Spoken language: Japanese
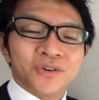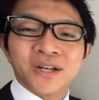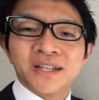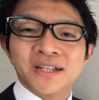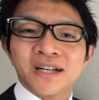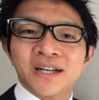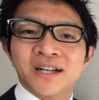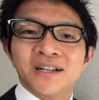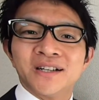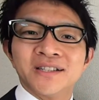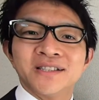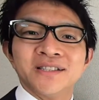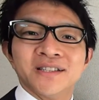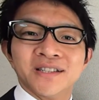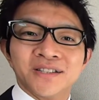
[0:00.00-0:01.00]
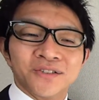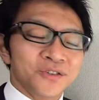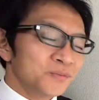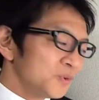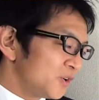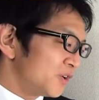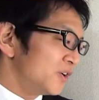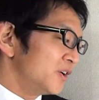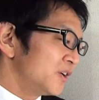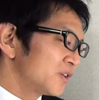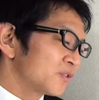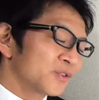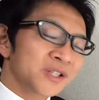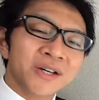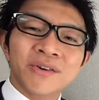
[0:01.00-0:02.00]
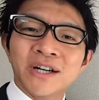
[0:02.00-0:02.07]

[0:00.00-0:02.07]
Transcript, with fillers: お金かかるらしいんですけども、こだ